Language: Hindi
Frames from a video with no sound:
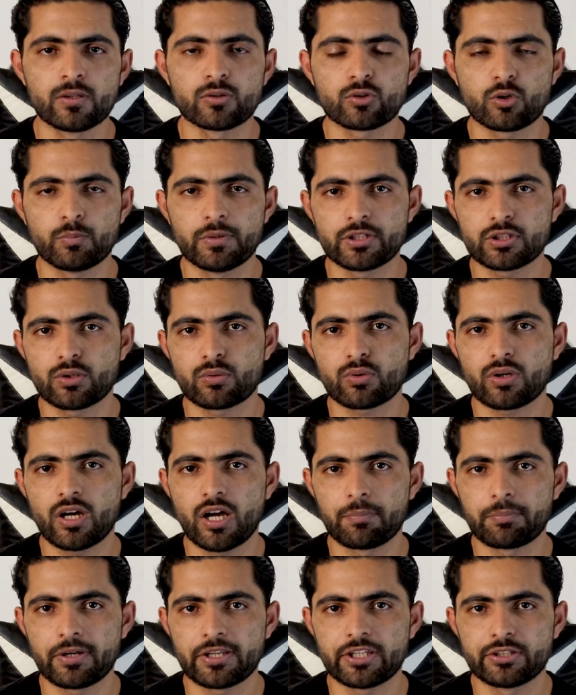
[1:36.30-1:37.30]
तो उम्मीद करूँगा
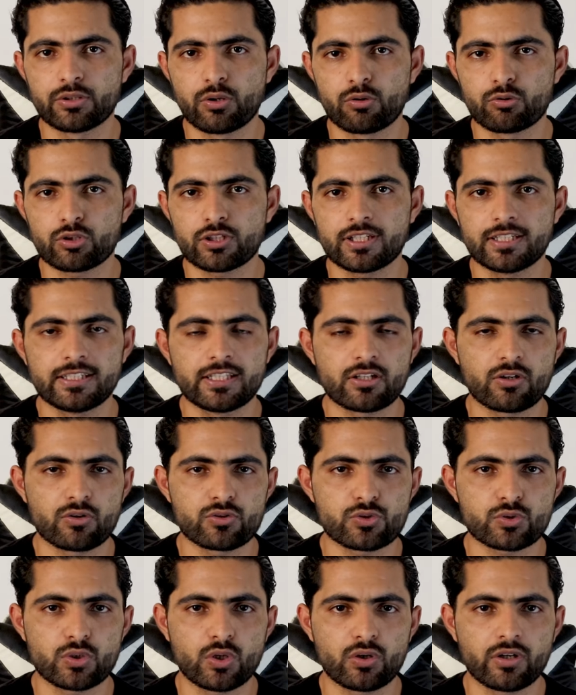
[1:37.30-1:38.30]
आपका ये डाउट क्लियर हो
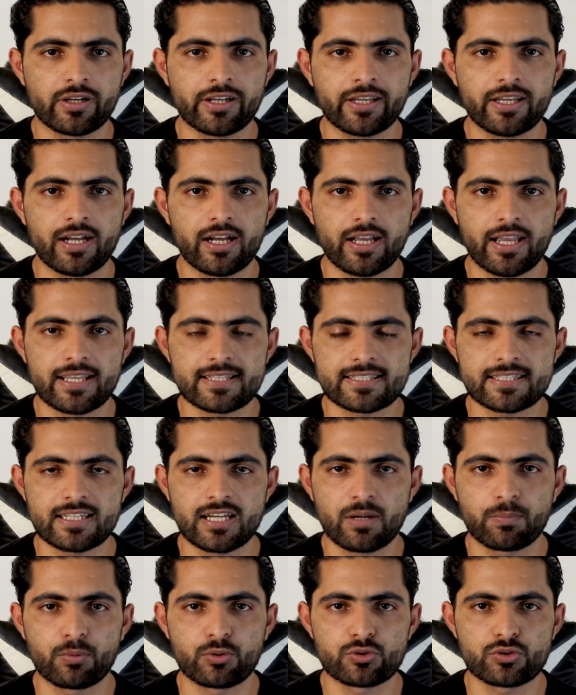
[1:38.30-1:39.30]
चुका होगा कि ऐसे
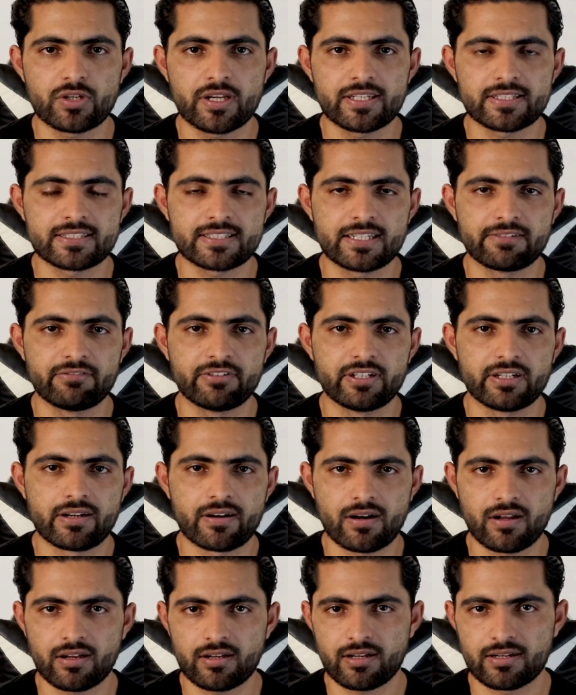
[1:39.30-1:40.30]
आप लोग जो है इससे
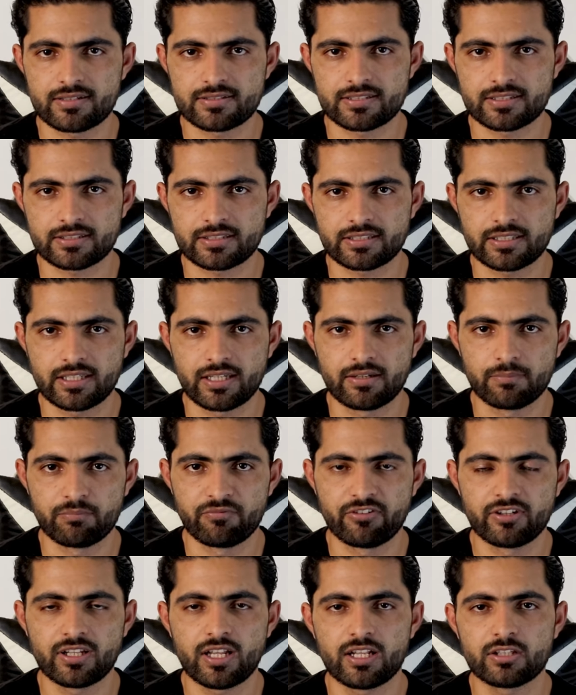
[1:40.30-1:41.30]
विड्रा कर सकते हैं
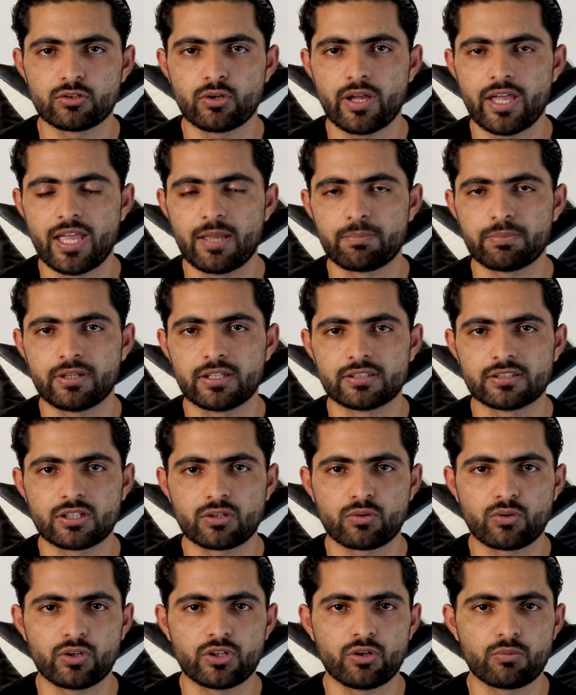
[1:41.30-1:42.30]
फिलहाल ऐप के अंदर
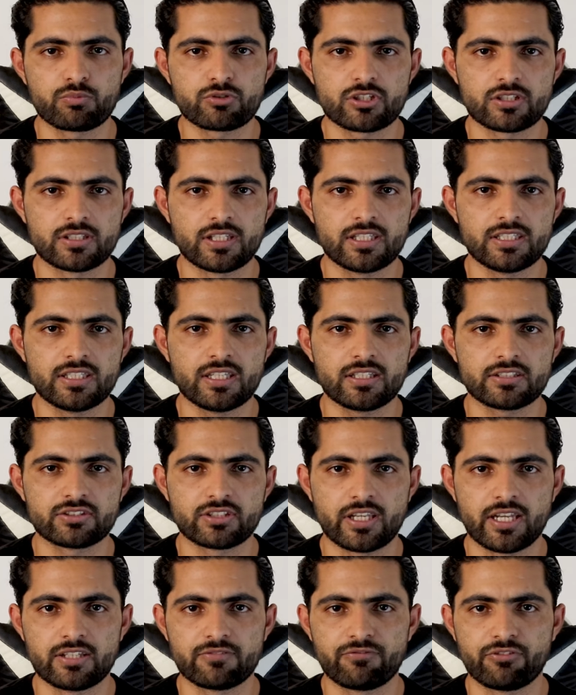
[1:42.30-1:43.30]
कोई ऑप्शन नहीं है
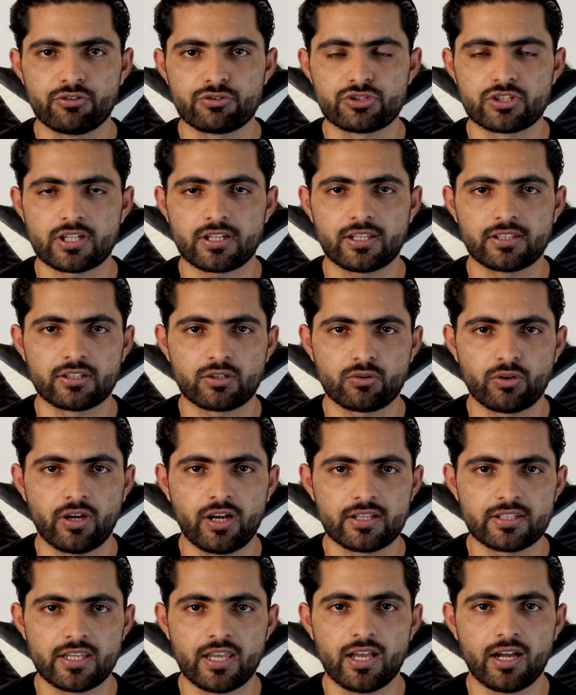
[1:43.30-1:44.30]
शायद फ्यूचर के अंदर कोई
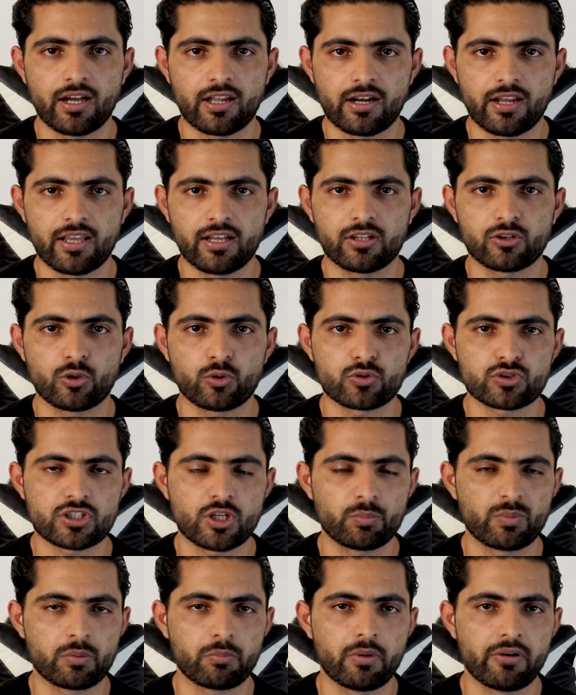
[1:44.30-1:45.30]
आ जाए अगर आएगा तो उसके
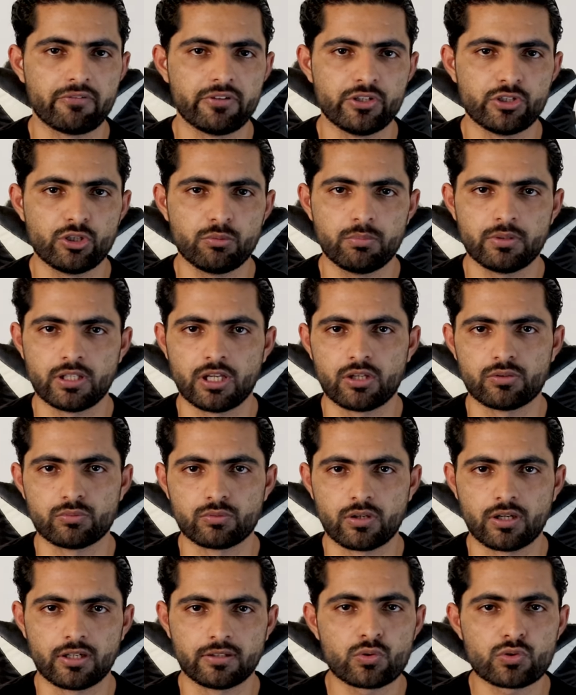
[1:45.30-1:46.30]
ऊपर मैं वीडियो बना
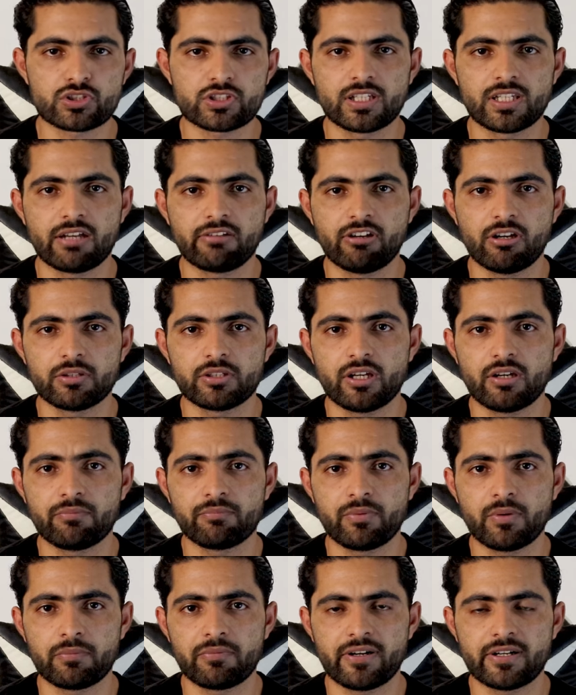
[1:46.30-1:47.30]
दूंगा उसके अलावा यहाँ
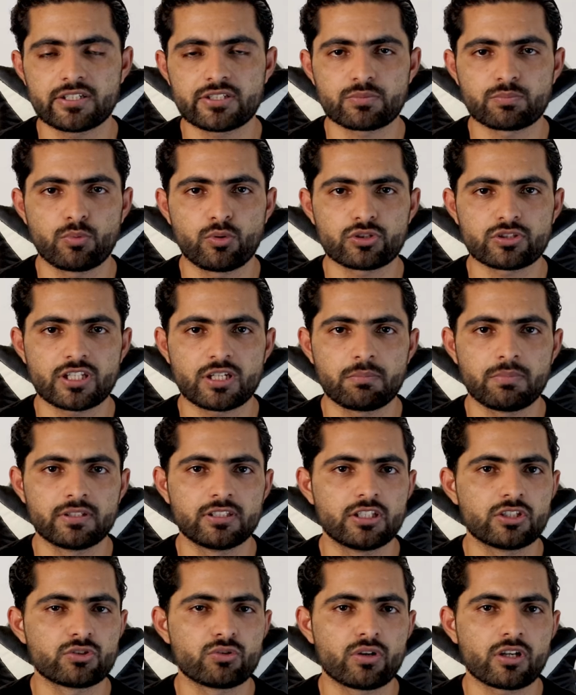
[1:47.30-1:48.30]
पर फ्रेंड्स बहुत सारे
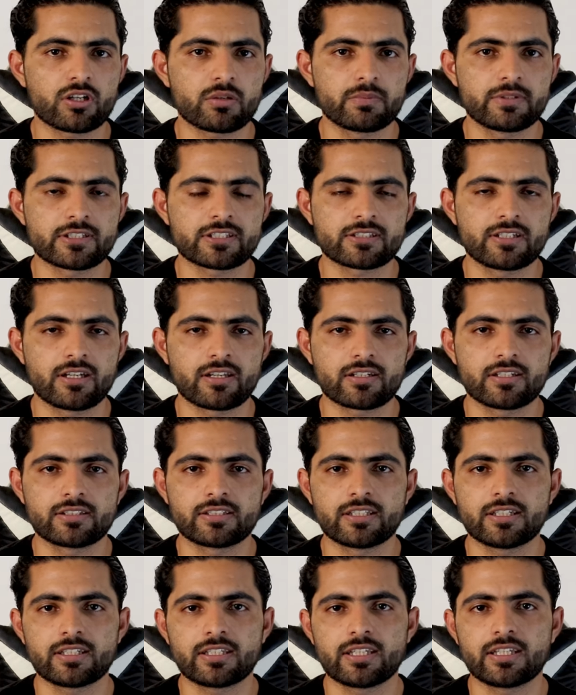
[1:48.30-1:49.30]
बंदे जो है कमेंट्स कर रहे
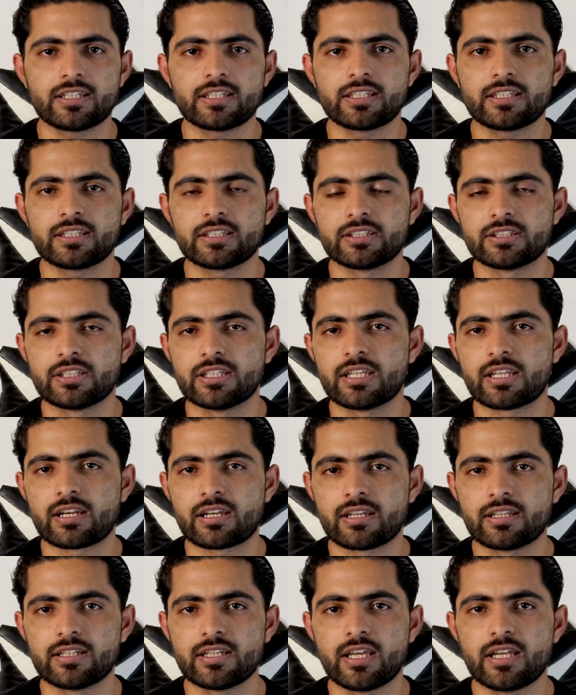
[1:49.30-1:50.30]
थे कि ये
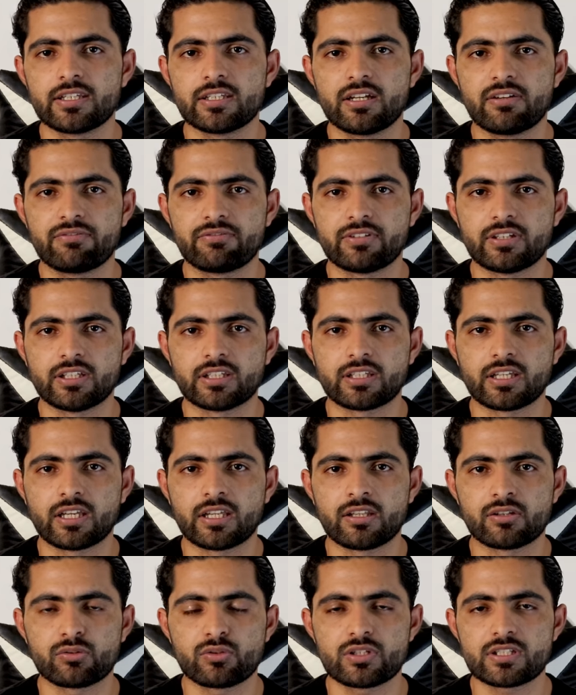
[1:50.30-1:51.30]
रेल है या फेक है
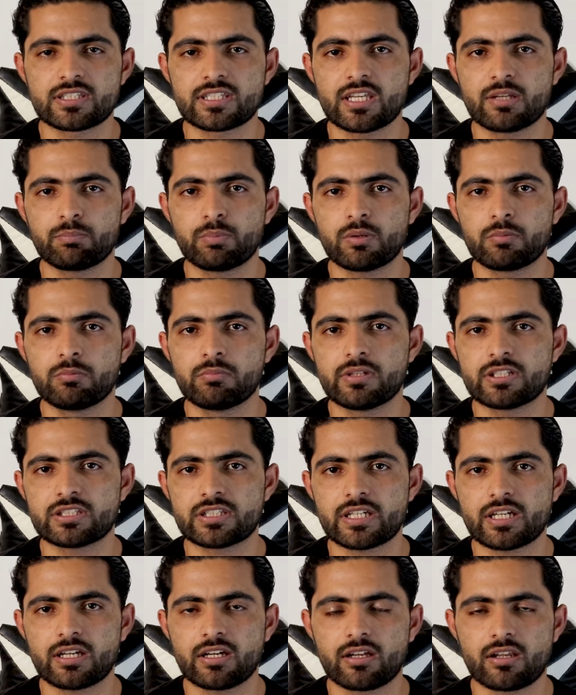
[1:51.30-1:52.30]
तो इसके ऊपर भी मैं
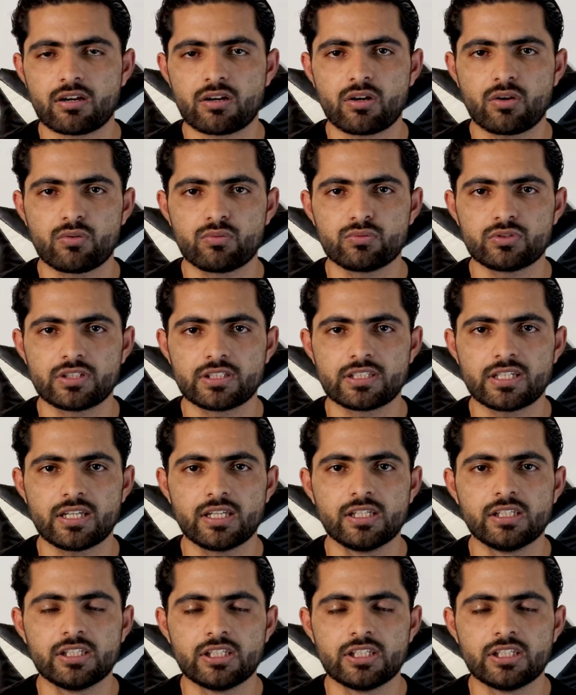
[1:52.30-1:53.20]
चेक कर रहा हूँ ठीक है